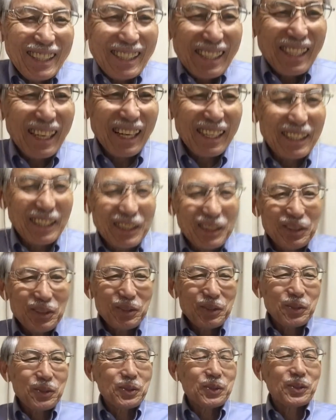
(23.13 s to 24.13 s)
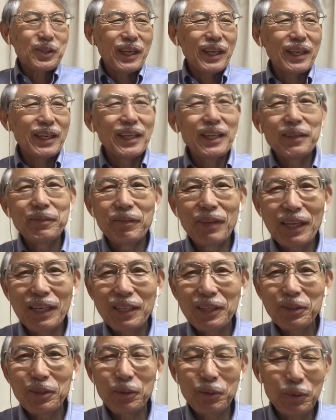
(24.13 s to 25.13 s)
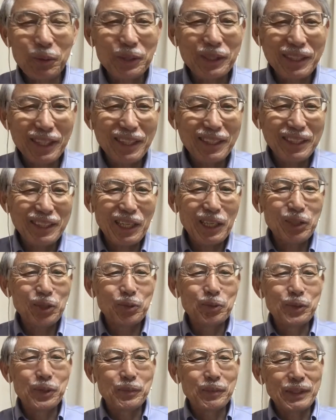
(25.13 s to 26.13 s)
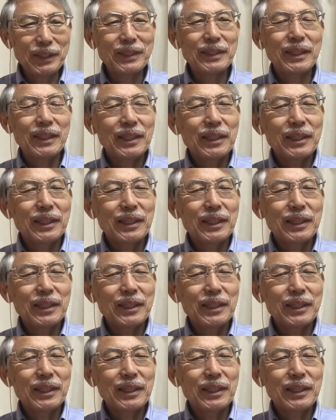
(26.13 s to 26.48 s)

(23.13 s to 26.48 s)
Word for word: 関連ということでまあ投稿していきたいと思います。